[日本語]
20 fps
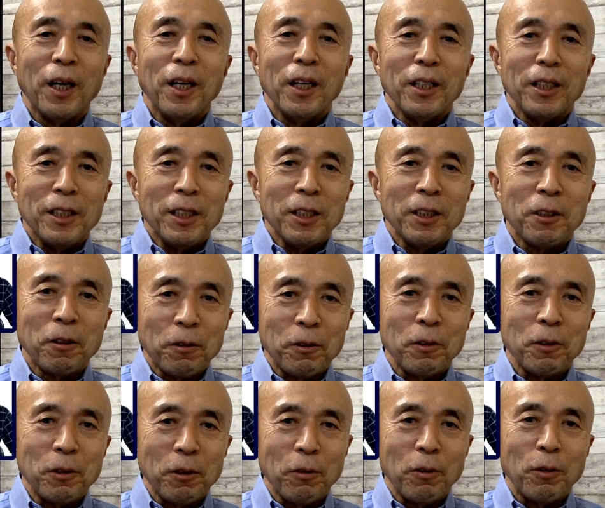飲食
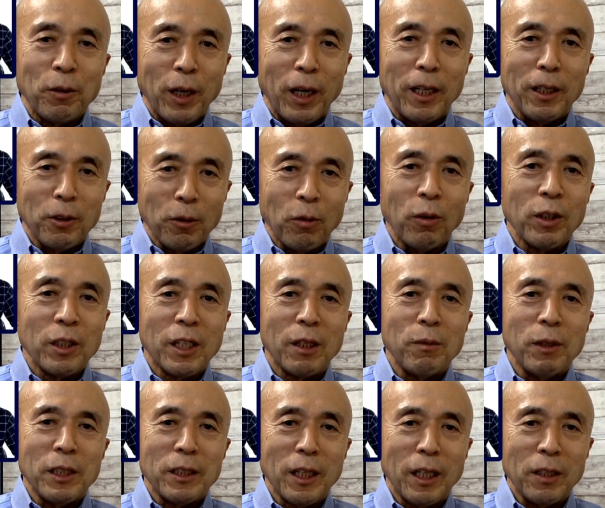業界の厳し
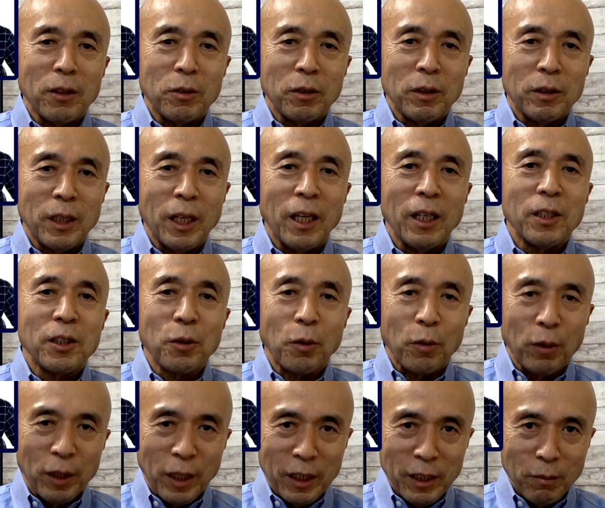さについて紹
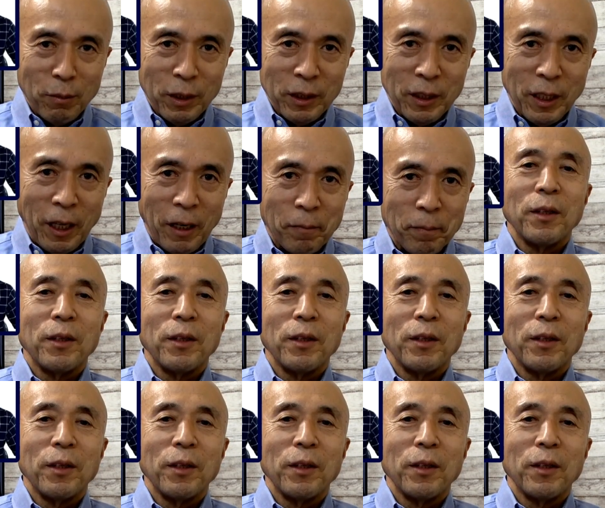介しました